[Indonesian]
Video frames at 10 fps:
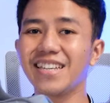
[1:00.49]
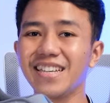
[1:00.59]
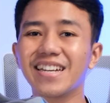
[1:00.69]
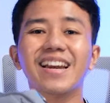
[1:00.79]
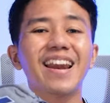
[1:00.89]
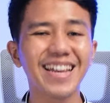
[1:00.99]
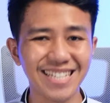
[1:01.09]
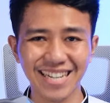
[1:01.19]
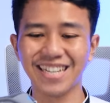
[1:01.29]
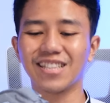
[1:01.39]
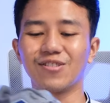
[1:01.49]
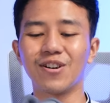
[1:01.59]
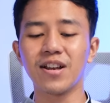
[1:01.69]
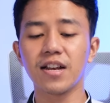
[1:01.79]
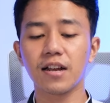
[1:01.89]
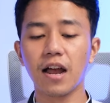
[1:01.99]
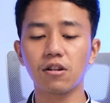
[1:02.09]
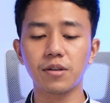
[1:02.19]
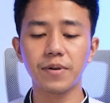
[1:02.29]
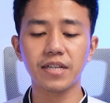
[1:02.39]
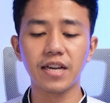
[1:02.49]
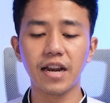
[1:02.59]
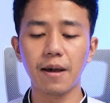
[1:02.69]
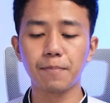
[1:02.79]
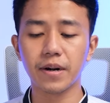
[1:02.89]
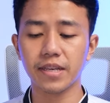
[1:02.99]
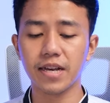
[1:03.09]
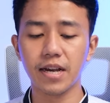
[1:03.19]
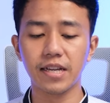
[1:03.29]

gini klasik gitu kalau di bagian uppernya